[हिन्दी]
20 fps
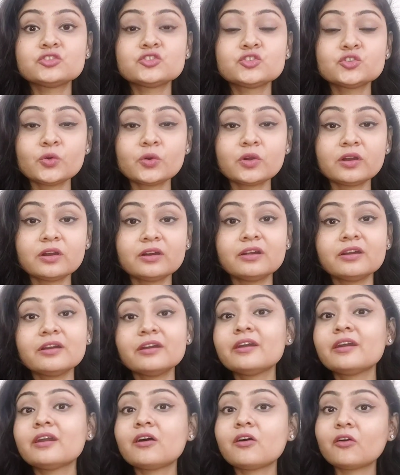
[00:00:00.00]

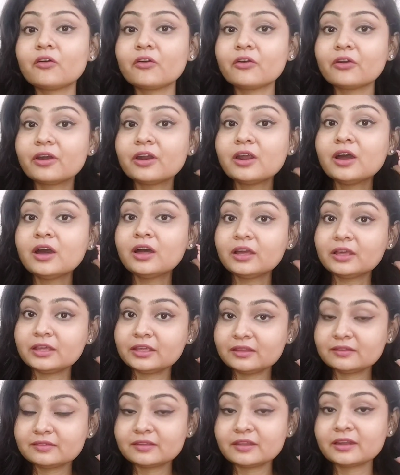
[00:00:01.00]
चोकर और
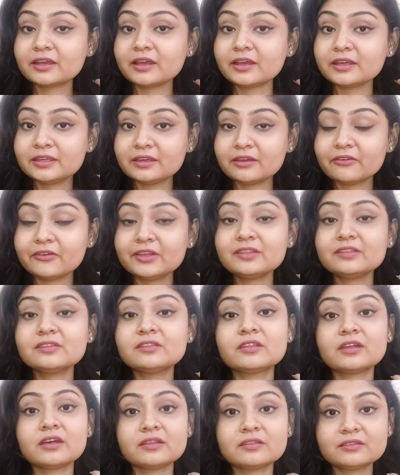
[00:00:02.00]
इस तरह का
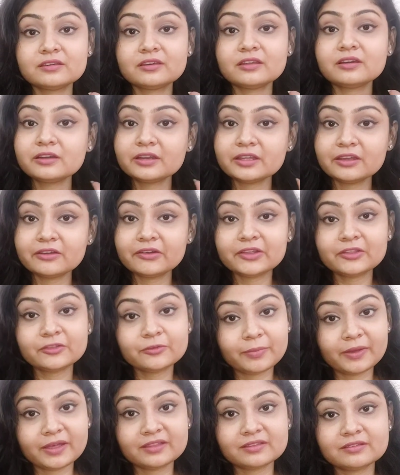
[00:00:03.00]
रिंग्स स्टर्ड रिंग्स
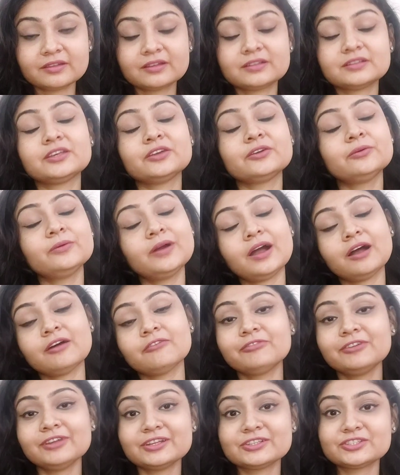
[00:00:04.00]
पहन सकते हो
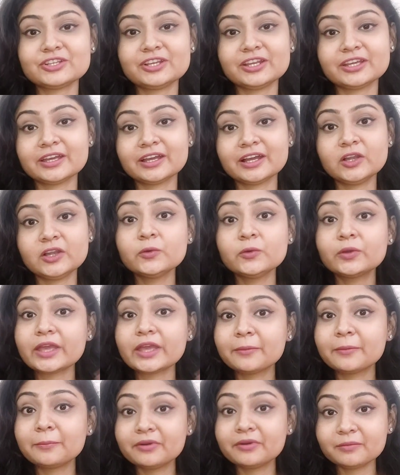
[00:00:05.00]
काफ़ी अच्छा लगेगा लुक
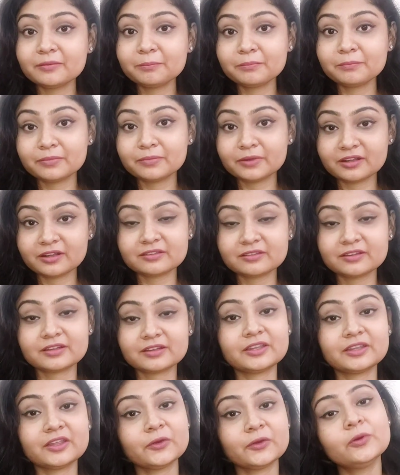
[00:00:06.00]
एक बन बना
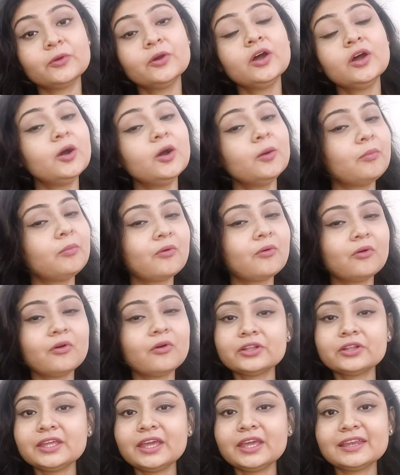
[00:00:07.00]
सकते हो
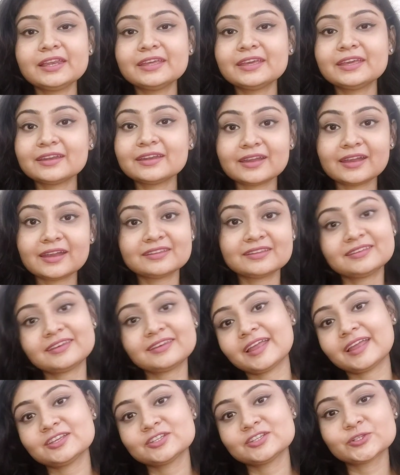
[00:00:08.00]
बहुत ही एलिगेंट एंड
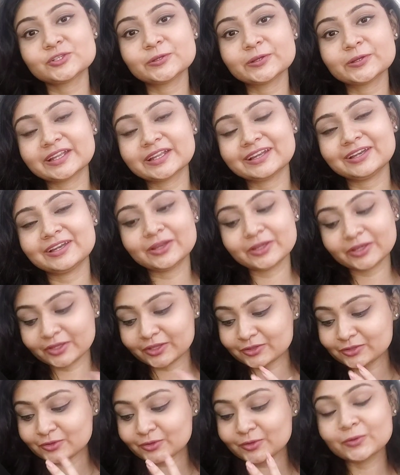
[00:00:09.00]
स्टाइलिश लुक
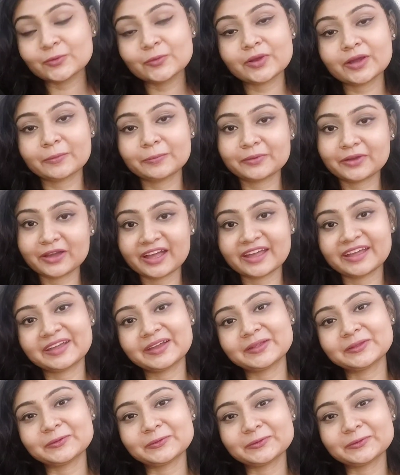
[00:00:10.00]
जो लुक आपका आएगा